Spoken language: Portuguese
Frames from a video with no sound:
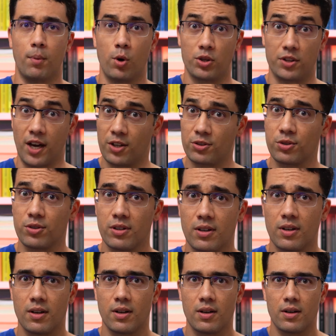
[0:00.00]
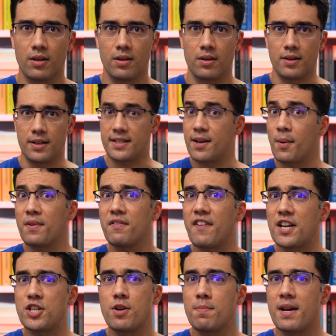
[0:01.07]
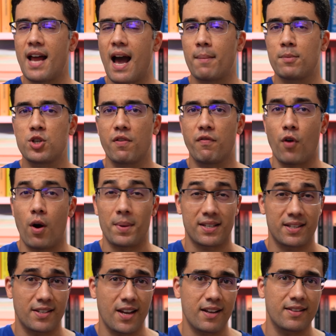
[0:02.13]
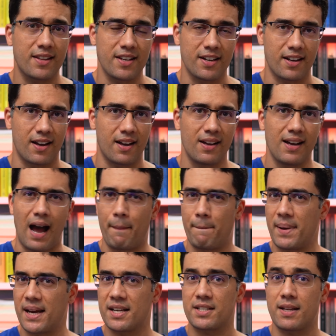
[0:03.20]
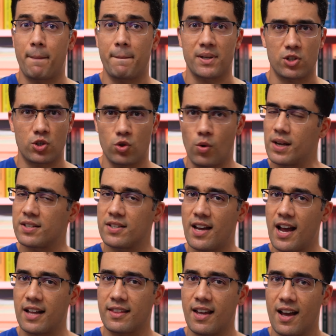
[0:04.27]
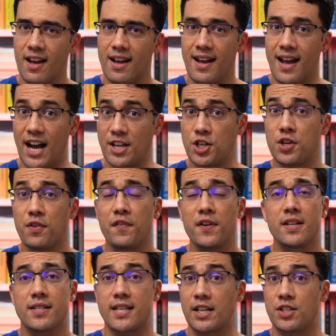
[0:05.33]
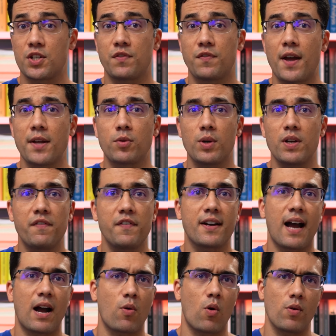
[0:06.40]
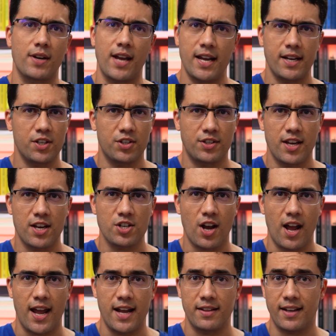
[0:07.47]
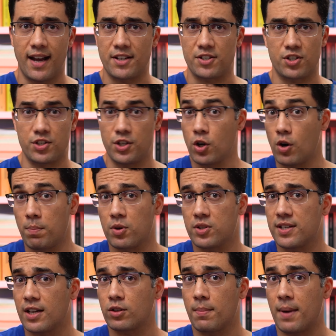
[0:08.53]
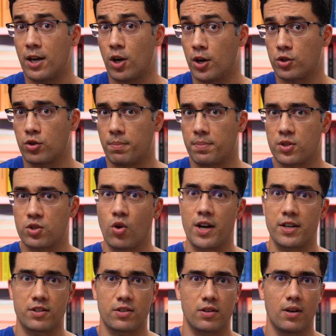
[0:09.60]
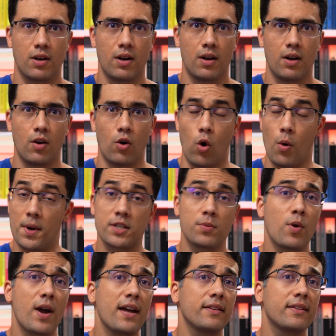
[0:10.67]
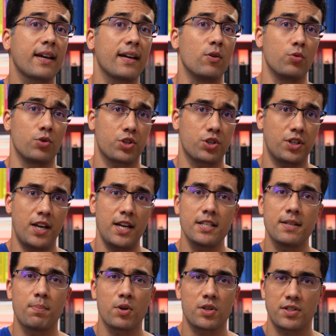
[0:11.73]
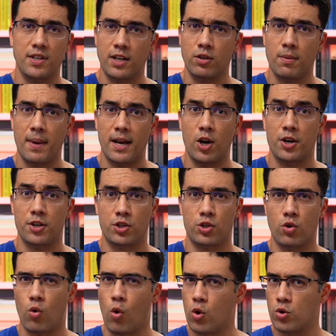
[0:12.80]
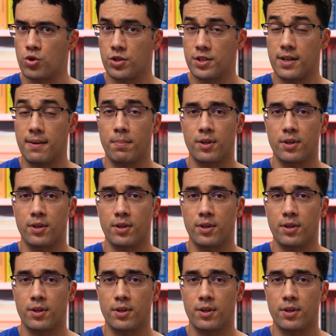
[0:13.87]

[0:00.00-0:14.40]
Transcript: Portanto, e se ao invés de mirarmos de forma certeira apenas na pessoa certa, a gente fique satisfeito em ficar com alguém que esteja entre as 5% melhores opções, ou mesmo entre os 15% melhores cônjuges em